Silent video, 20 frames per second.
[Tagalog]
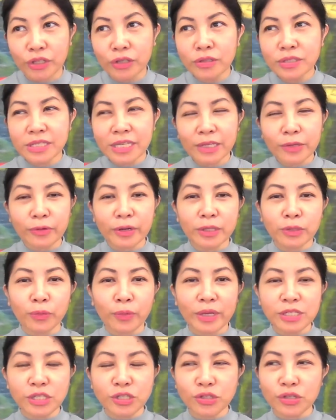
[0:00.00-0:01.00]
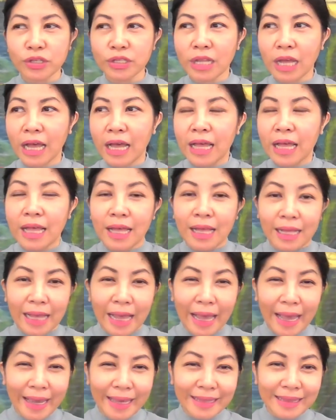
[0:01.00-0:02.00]
Yung secret question na
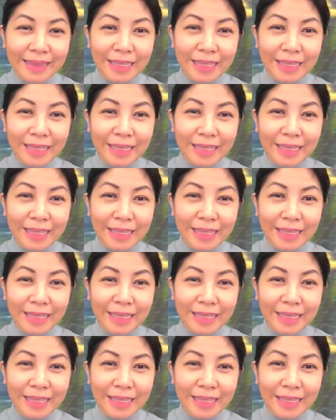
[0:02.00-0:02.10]
kahit